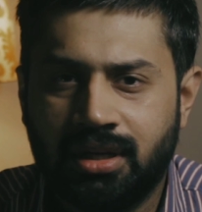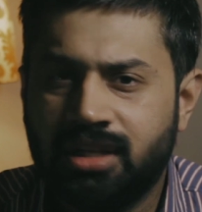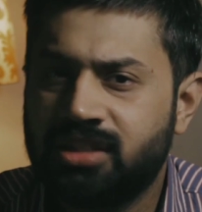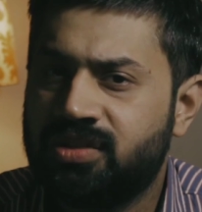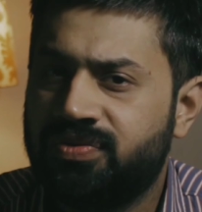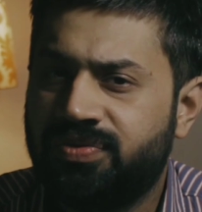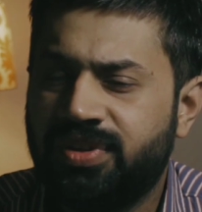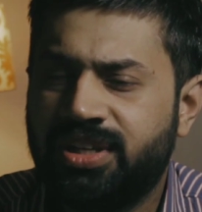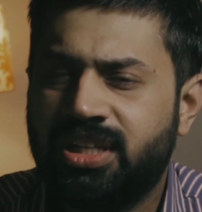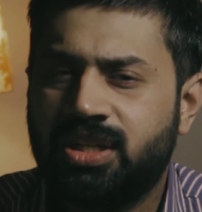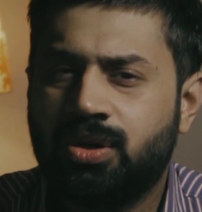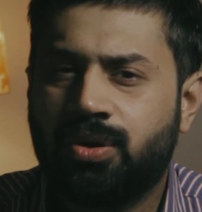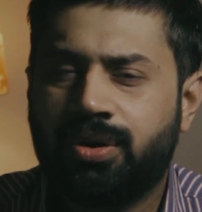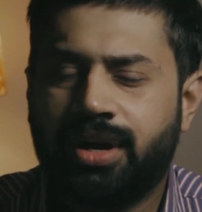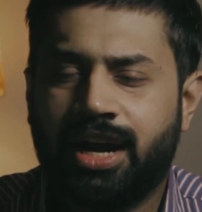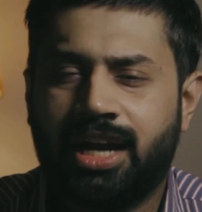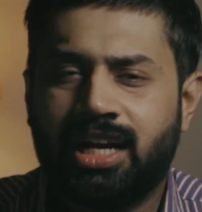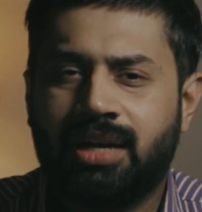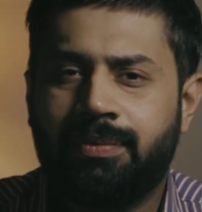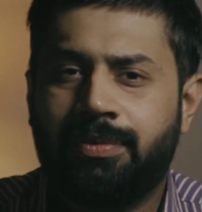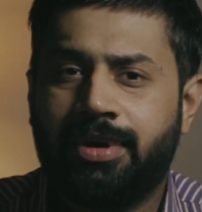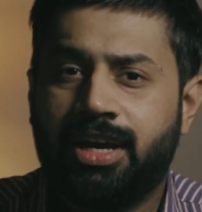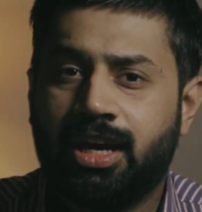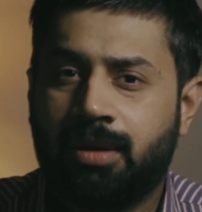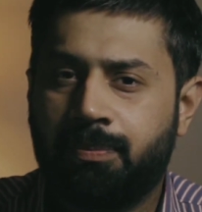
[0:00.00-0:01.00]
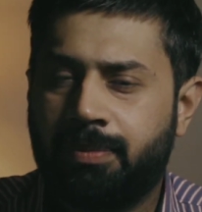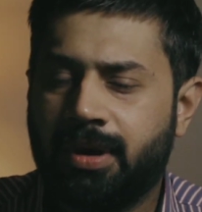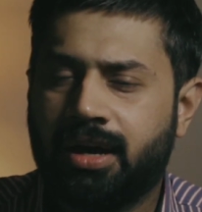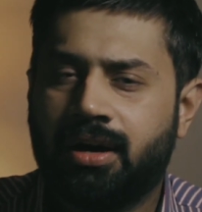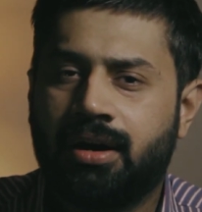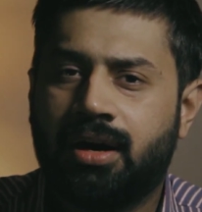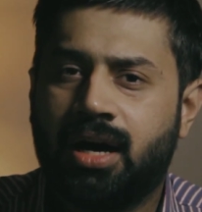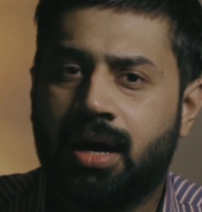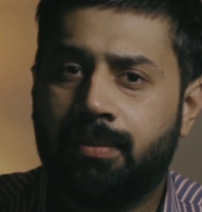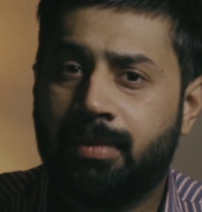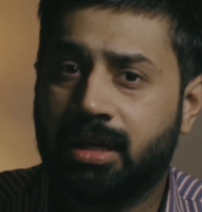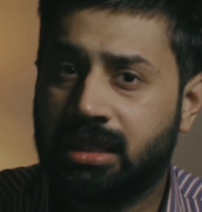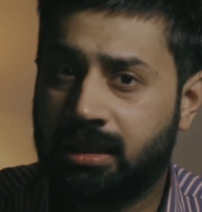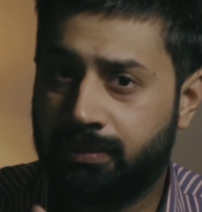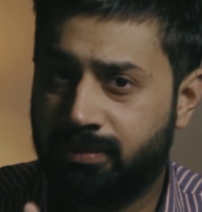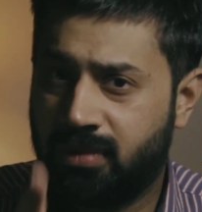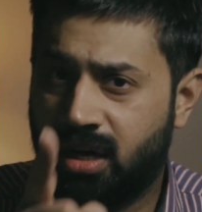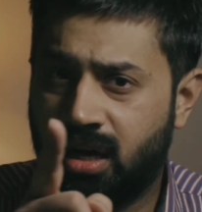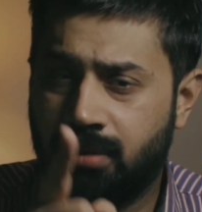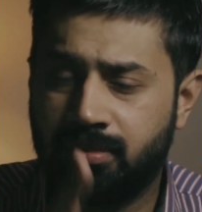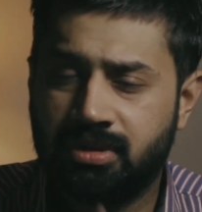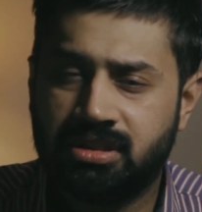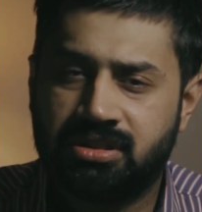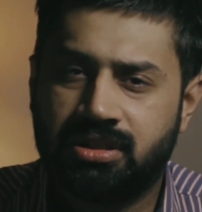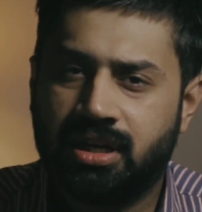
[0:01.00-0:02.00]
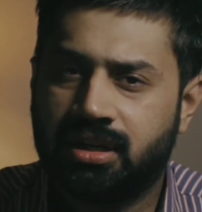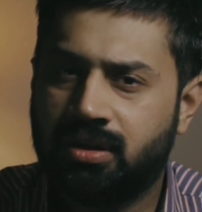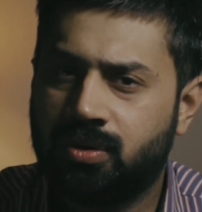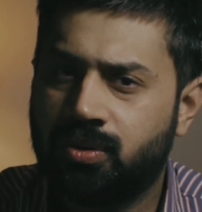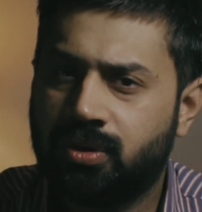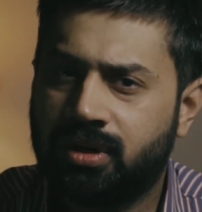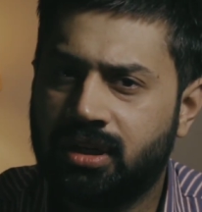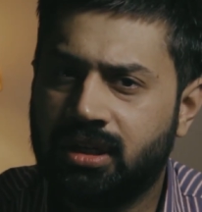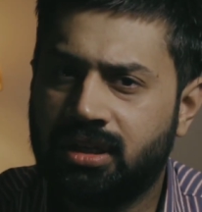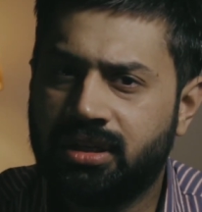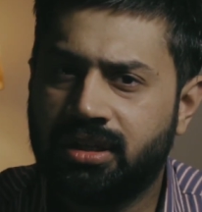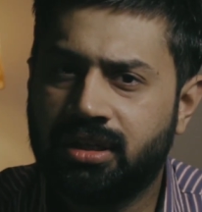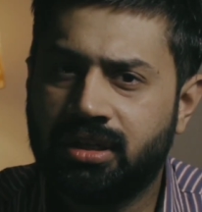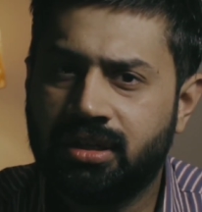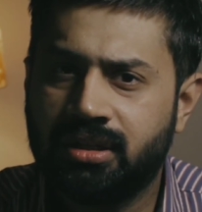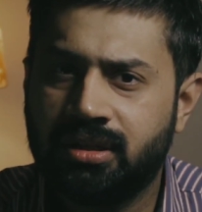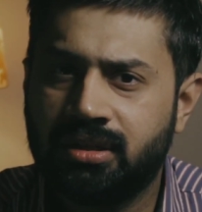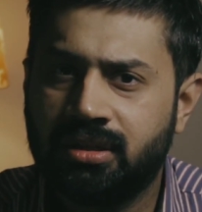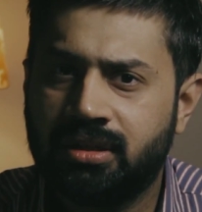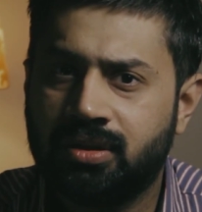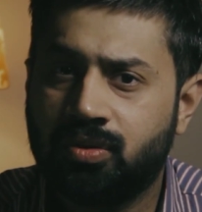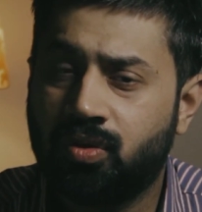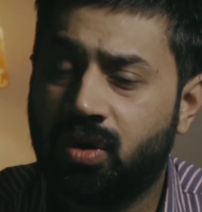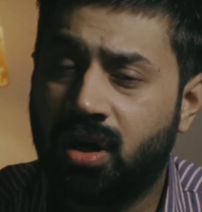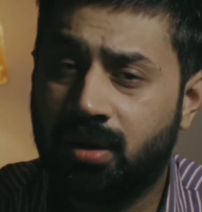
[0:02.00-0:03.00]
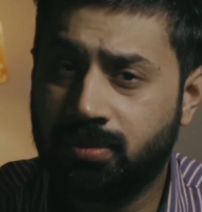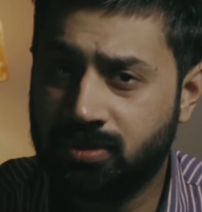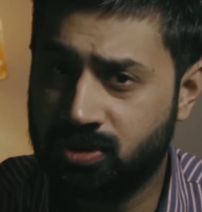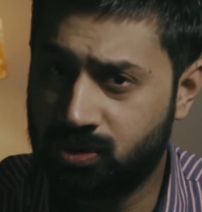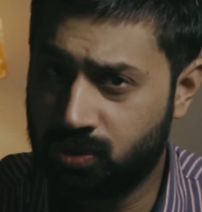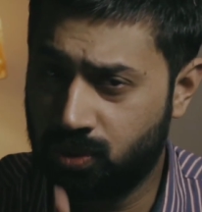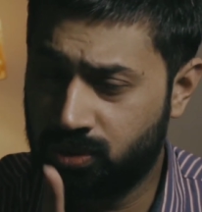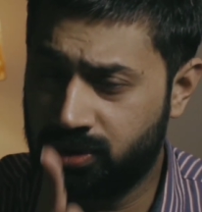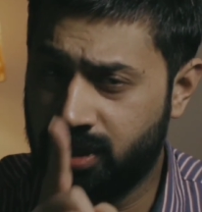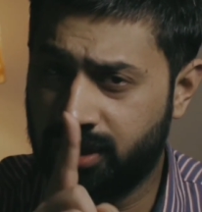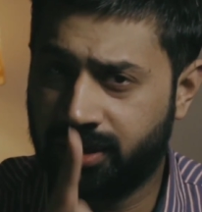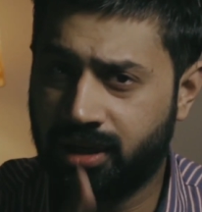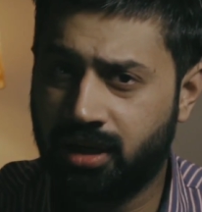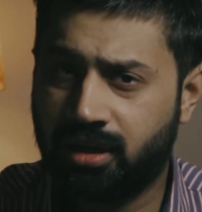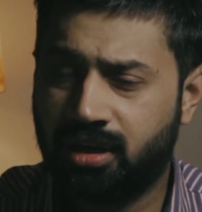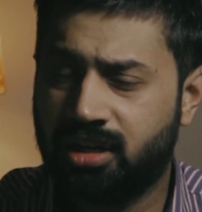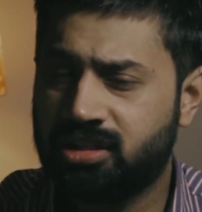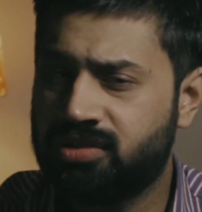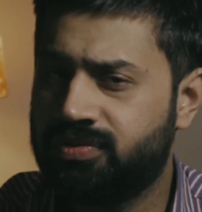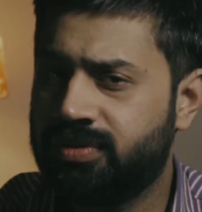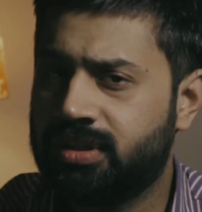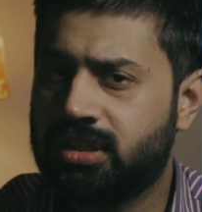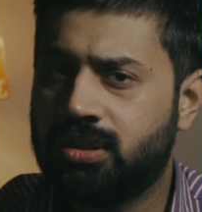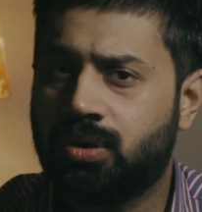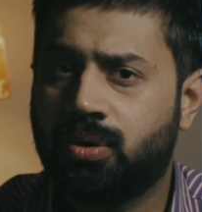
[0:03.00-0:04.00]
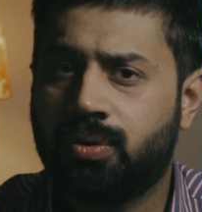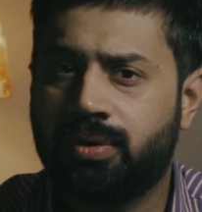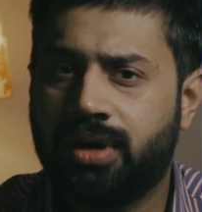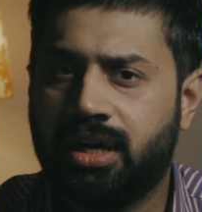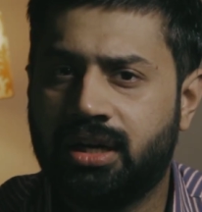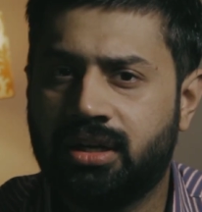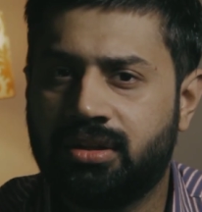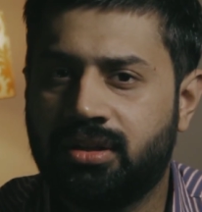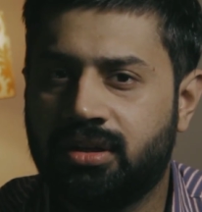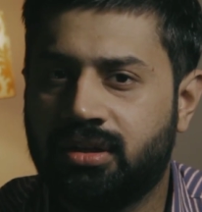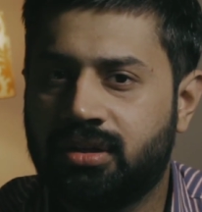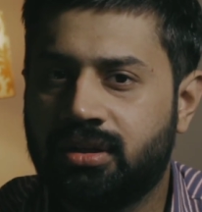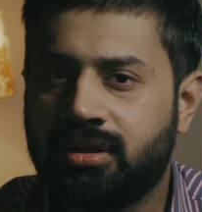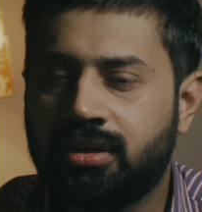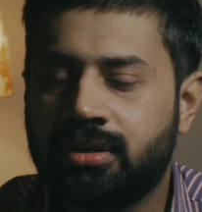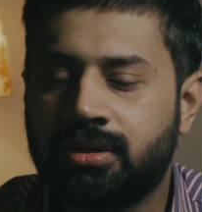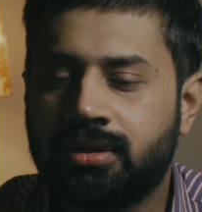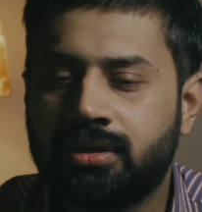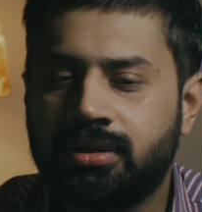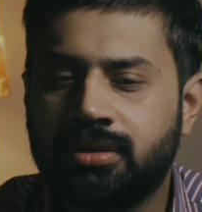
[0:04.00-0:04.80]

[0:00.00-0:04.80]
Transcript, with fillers: इस वीडियो के एंड पे एक पैगाम है तमाम इंसानों के लिए तो आप ज़रूर देखिएगा इस वीडियो को एंड तक